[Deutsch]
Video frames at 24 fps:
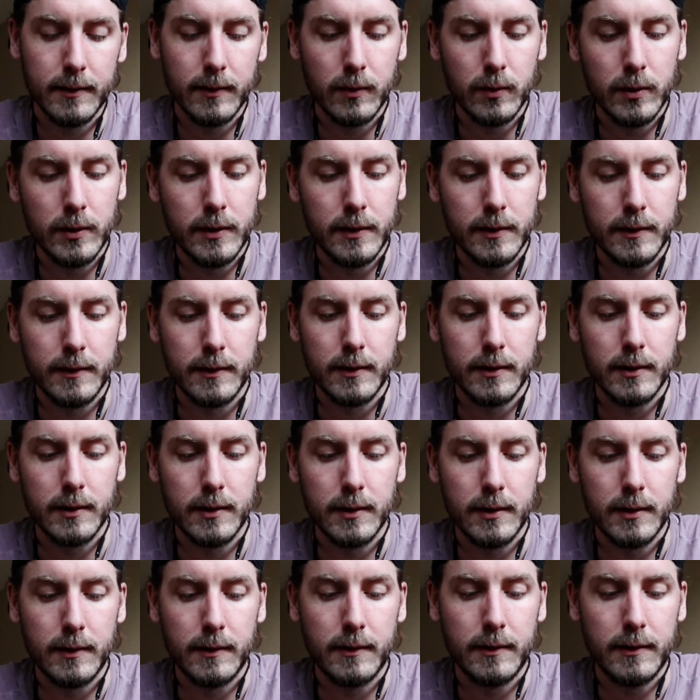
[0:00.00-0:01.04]
Und
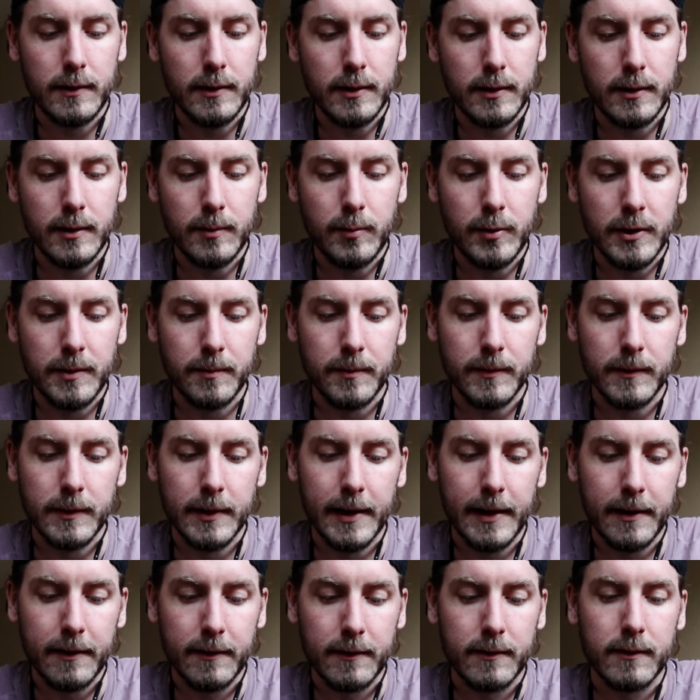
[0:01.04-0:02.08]
äh, die, die
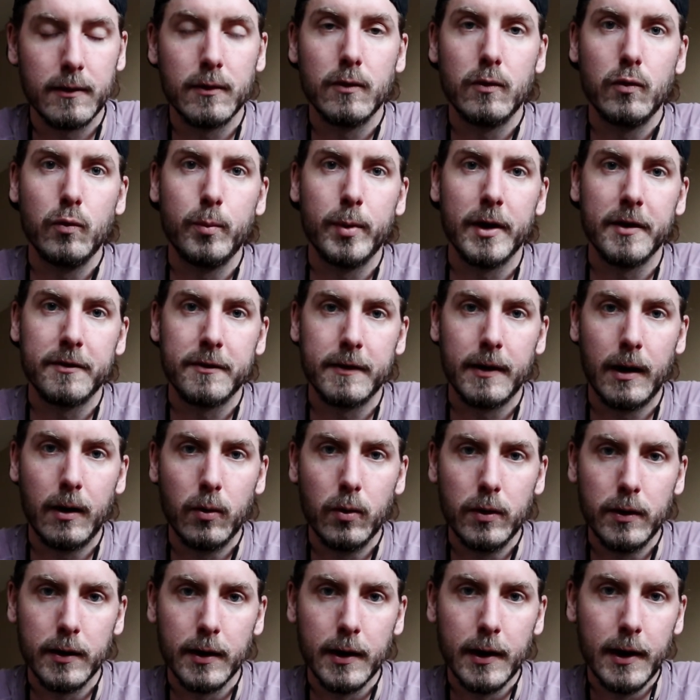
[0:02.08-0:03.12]
bieten echt super
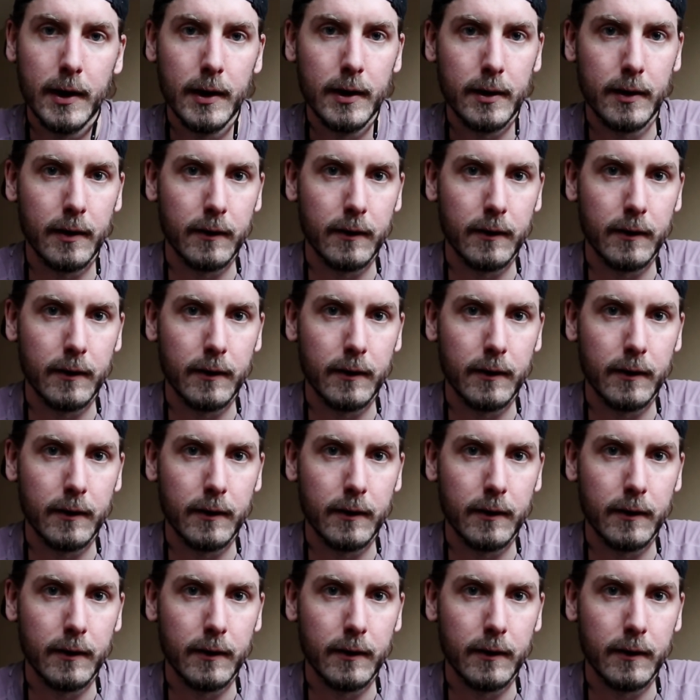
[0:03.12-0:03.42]
Sound.